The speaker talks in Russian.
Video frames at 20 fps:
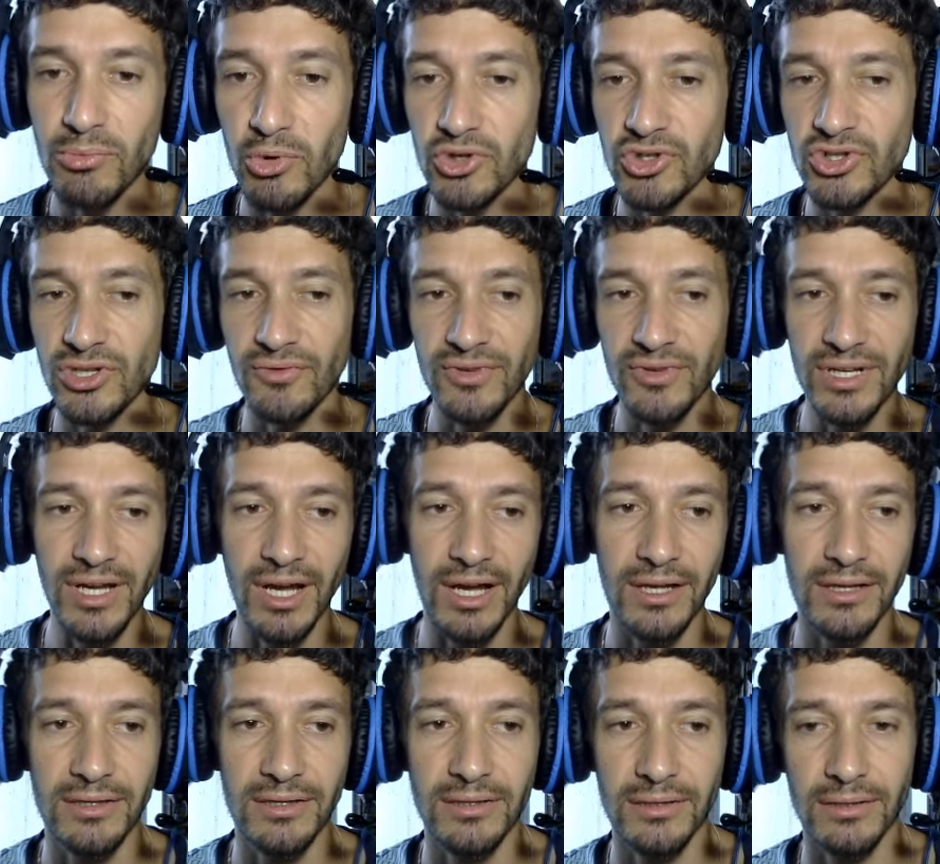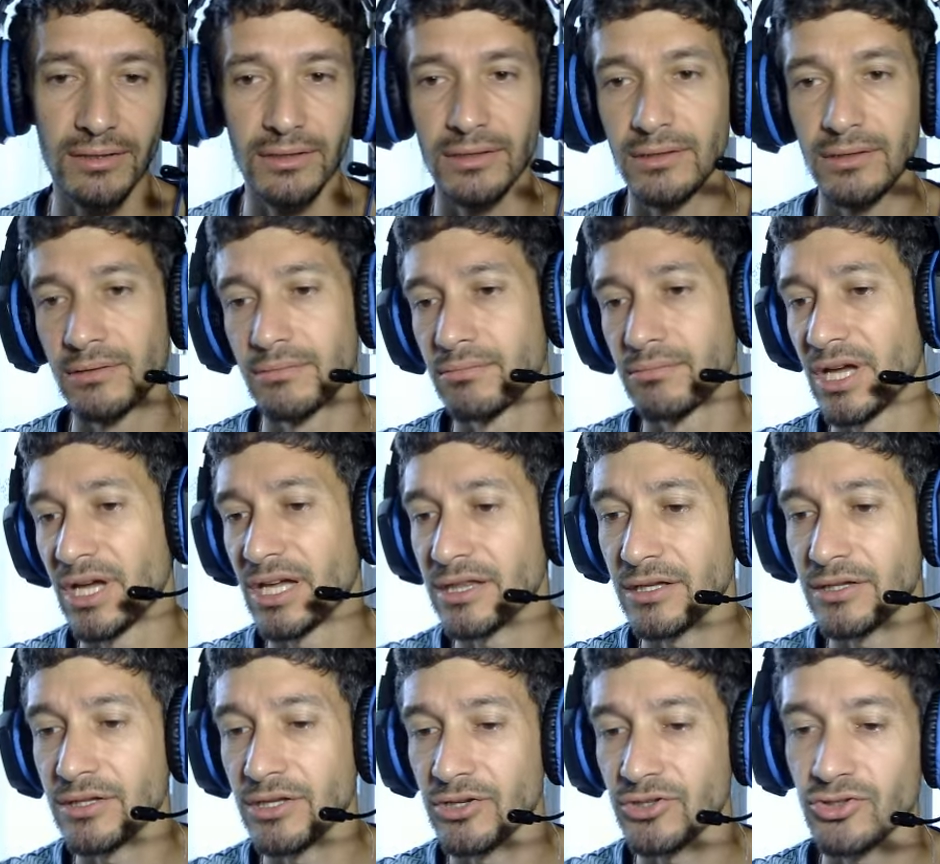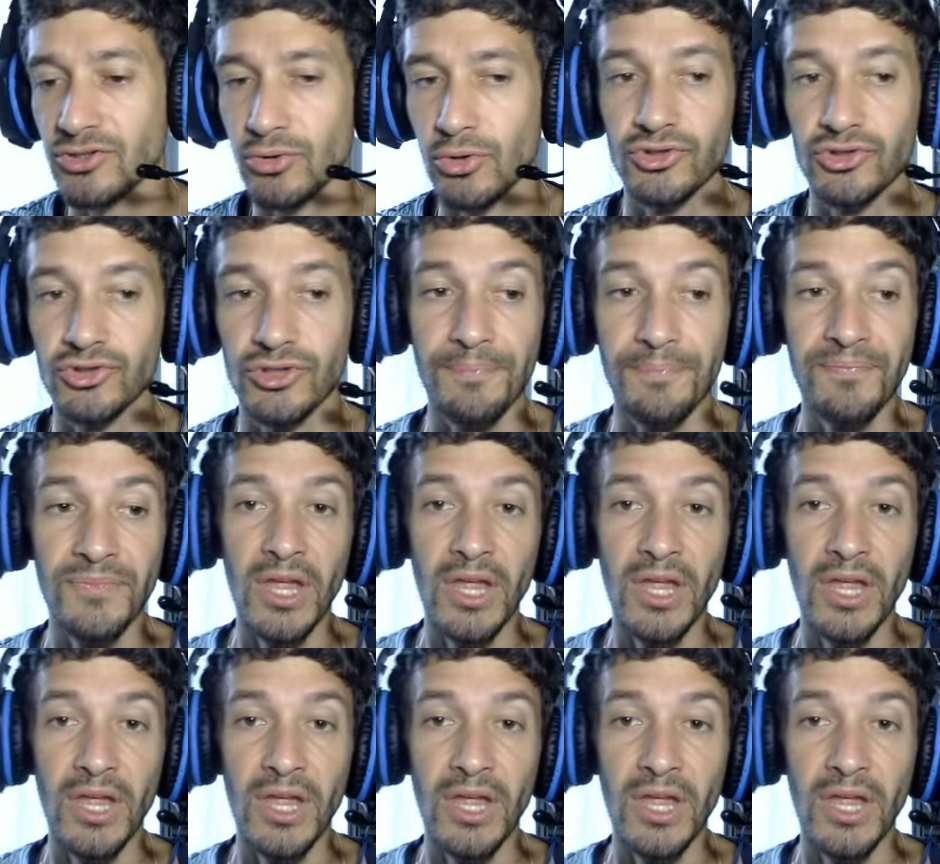можно выиграть, э, это не сложно.